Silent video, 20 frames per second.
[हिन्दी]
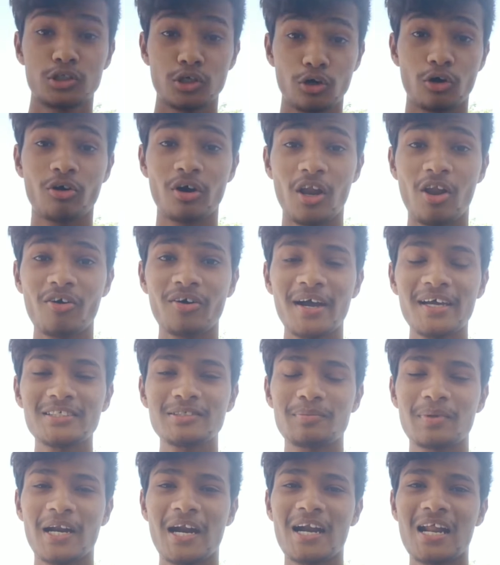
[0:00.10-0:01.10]
सो हेलो
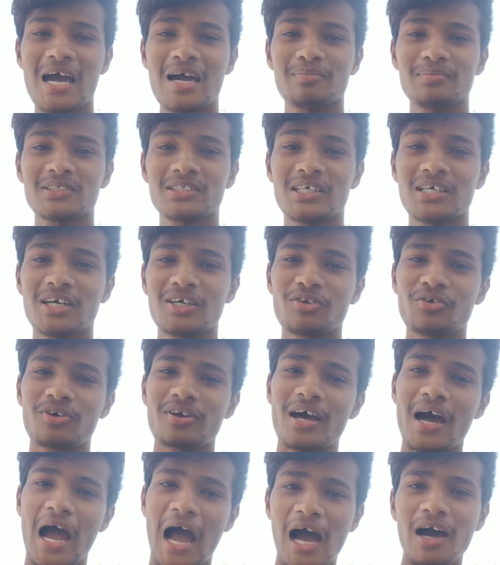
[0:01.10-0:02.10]
गाइज मेरा नाम है गगन
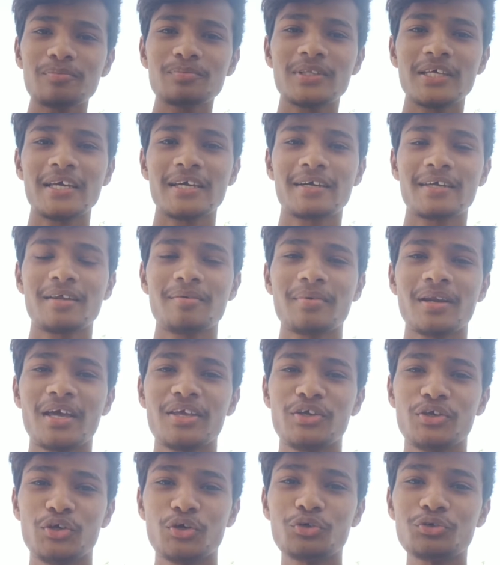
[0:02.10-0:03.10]
और आप देख रहे हैं
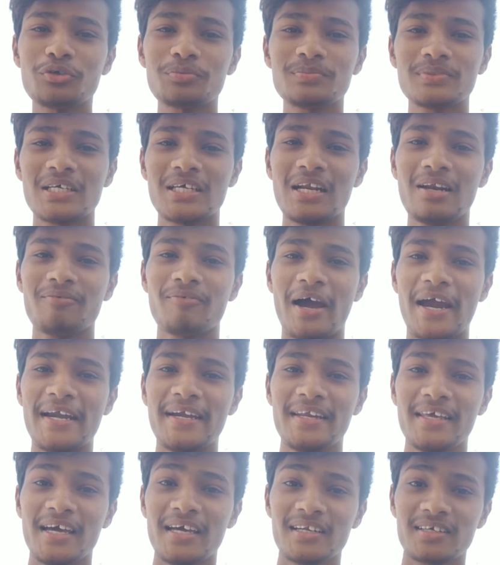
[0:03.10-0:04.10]
मेरा यूट्यूब चैनल
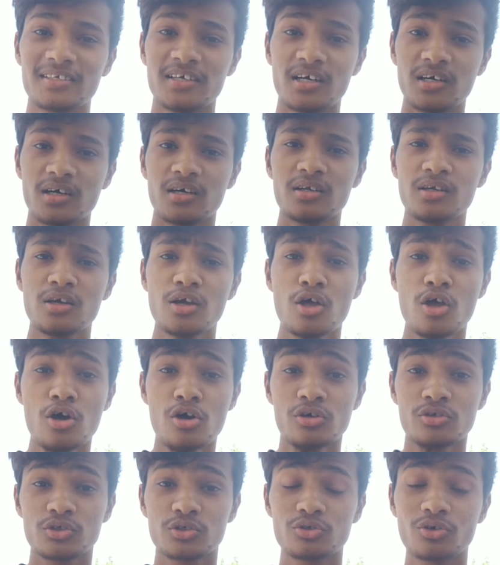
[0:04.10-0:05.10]
वाई टी आर गगन
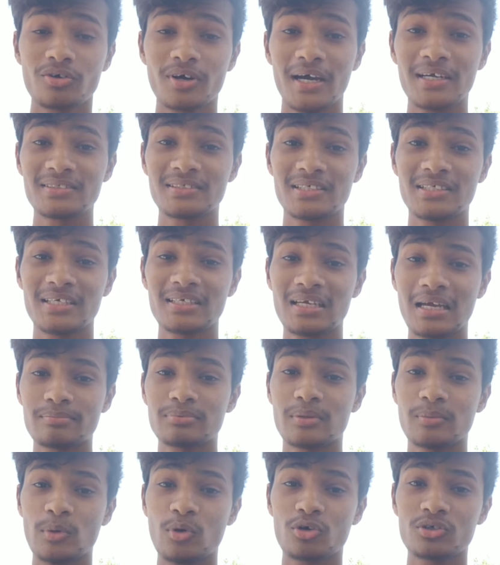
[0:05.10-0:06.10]
सो गाइज जैसा कि
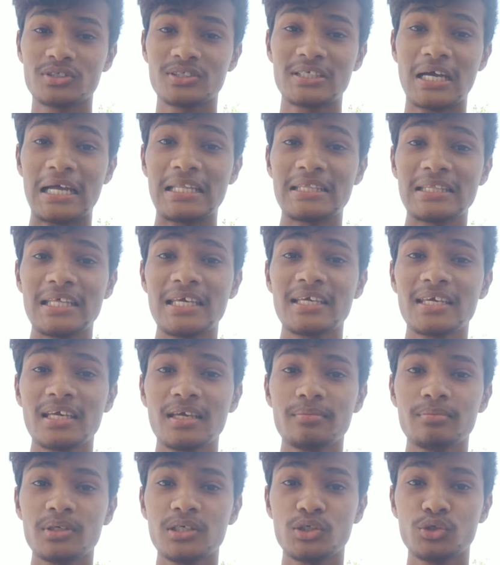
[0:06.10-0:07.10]
आप सभी लोग जानते हैं
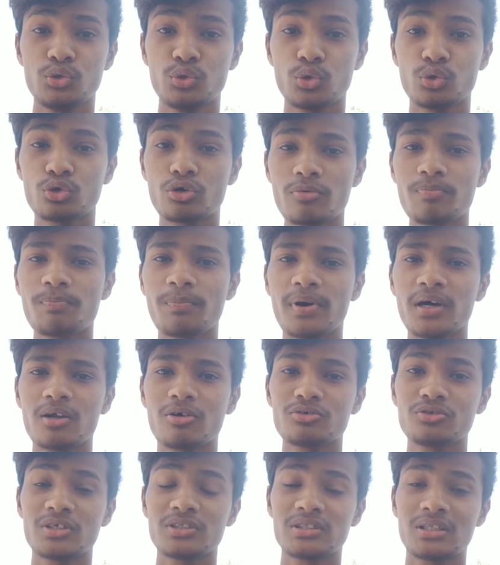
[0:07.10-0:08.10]
कि अभी यूट्यूब
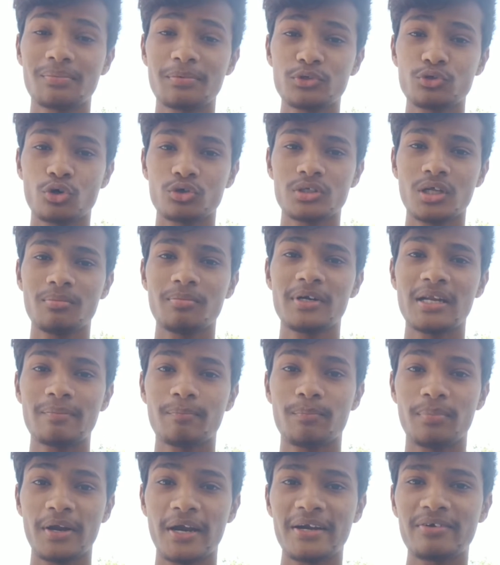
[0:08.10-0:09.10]
पर और जितने भी सोशल
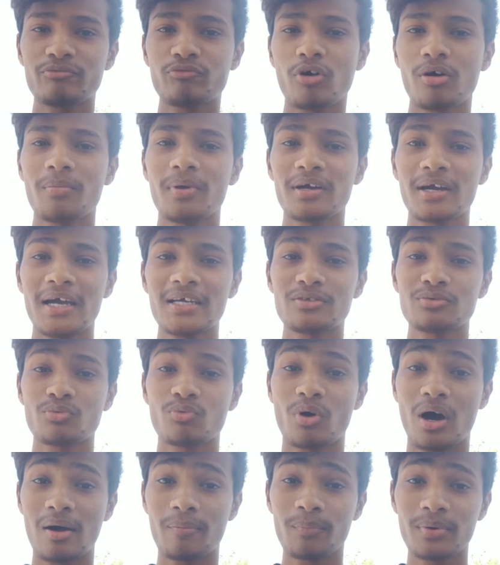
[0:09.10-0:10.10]
मीडिया प्लेटफॉर्म है गाइज
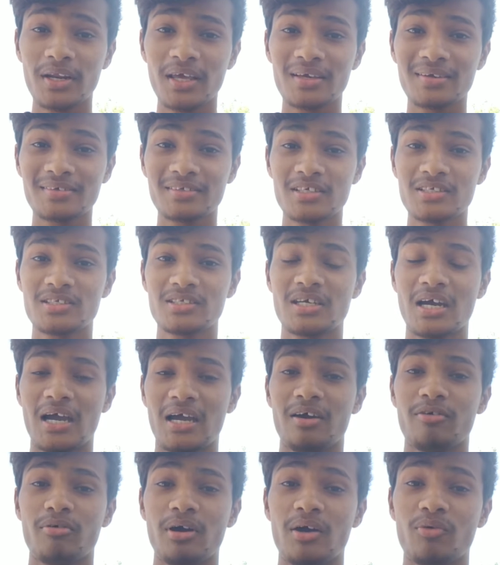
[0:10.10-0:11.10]
वहाँ पर एक चीज़
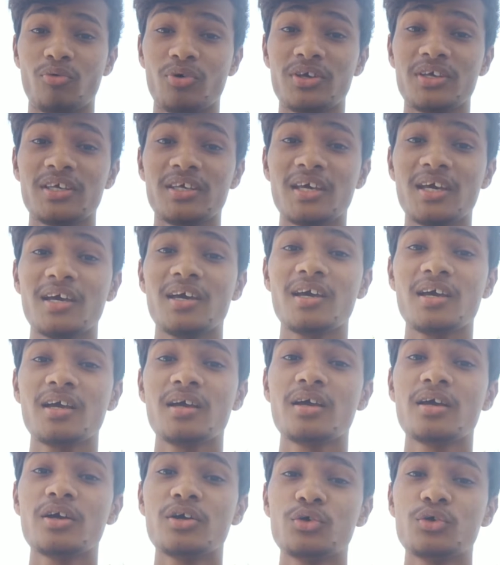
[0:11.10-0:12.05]
छाया हुआ है वो ये है